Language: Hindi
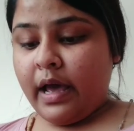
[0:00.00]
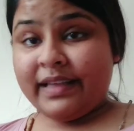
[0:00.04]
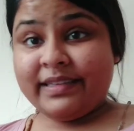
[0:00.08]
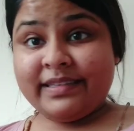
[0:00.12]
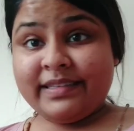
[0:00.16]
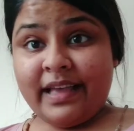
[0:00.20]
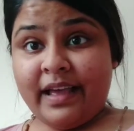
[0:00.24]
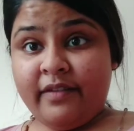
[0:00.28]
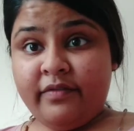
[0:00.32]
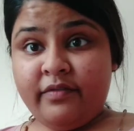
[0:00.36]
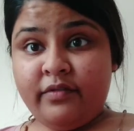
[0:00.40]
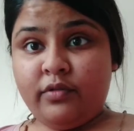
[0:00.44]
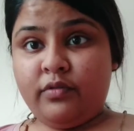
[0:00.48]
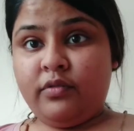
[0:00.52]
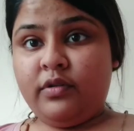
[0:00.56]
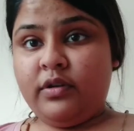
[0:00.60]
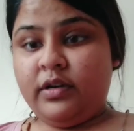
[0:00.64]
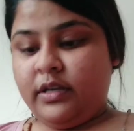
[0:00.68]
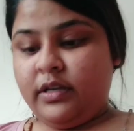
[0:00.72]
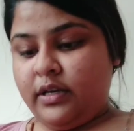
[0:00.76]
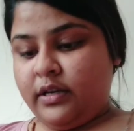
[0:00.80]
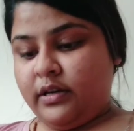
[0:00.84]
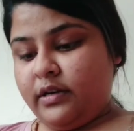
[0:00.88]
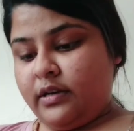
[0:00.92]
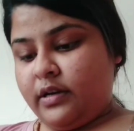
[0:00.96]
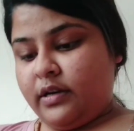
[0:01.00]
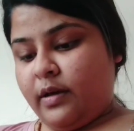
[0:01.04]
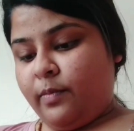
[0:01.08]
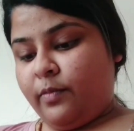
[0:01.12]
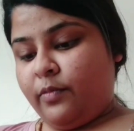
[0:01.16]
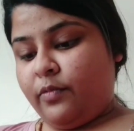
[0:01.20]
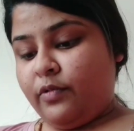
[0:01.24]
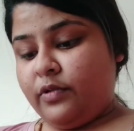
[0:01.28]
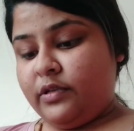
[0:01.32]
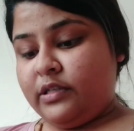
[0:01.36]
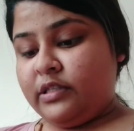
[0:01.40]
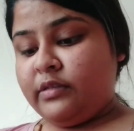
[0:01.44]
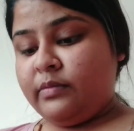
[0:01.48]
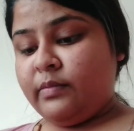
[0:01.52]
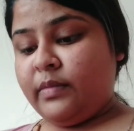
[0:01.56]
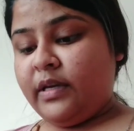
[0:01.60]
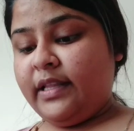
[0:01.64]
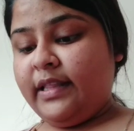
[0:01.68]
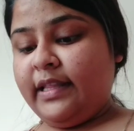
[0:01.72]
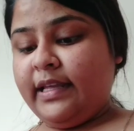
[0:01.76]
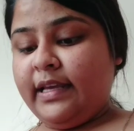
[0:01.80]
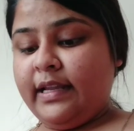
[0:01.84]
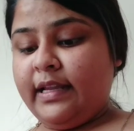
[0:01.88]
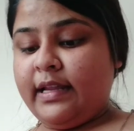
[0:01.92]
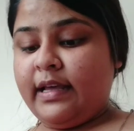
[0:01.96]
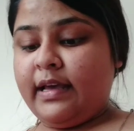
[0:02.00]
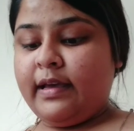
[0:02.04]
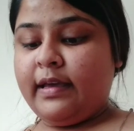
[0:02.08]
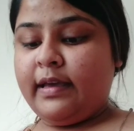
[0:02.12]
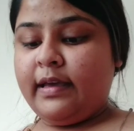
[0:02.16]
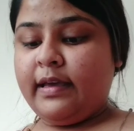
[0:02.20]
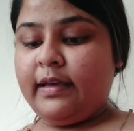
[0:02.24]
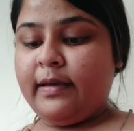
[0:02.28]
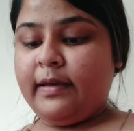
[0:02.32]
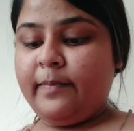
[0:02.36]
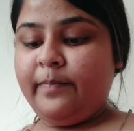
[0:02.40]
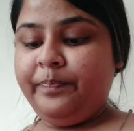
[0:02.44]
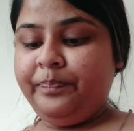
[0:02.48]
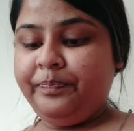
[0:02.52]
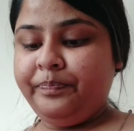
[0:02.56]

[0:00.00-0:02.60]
एज आई हैव टोल्ड कि अगर आपको इसमें देना है